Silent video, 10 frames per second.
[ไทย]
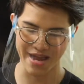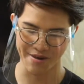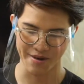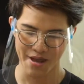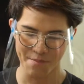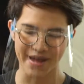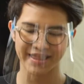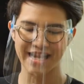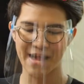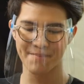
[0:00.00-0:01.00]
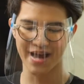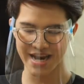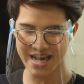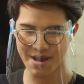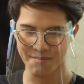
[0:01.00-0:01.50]
นแพลตินัมแพล
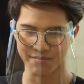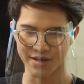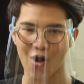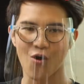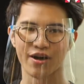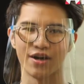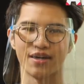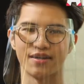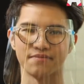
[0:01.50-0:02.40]
เดียมทองเงิน